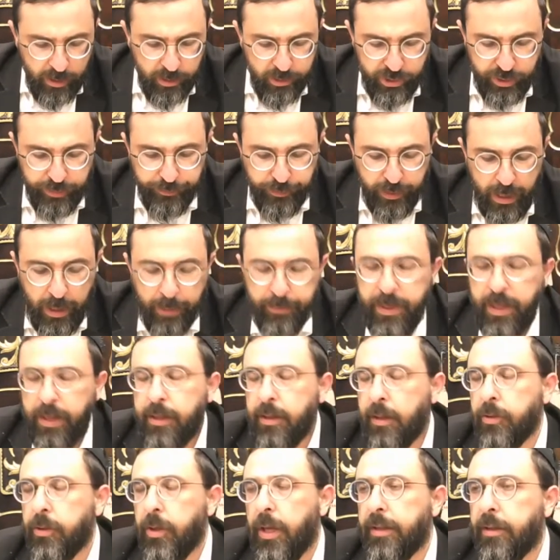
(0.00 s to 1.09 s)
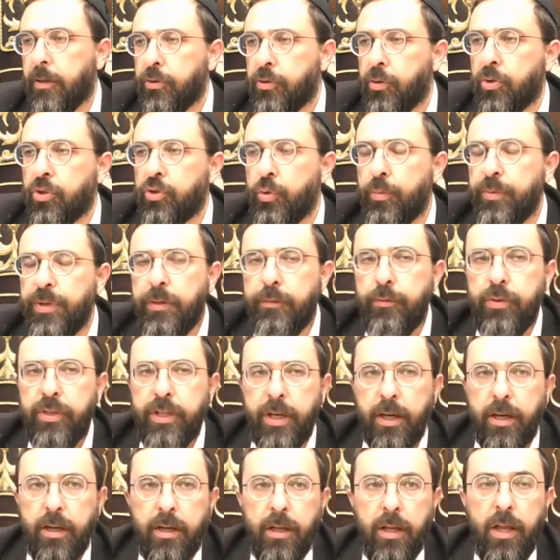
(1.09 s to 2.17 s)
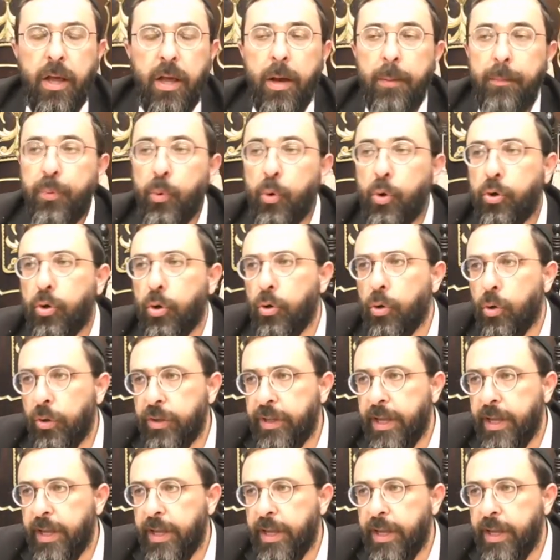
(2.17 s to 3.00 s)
Shifra, mais attention, j'ai oublié de vous dire, pour que le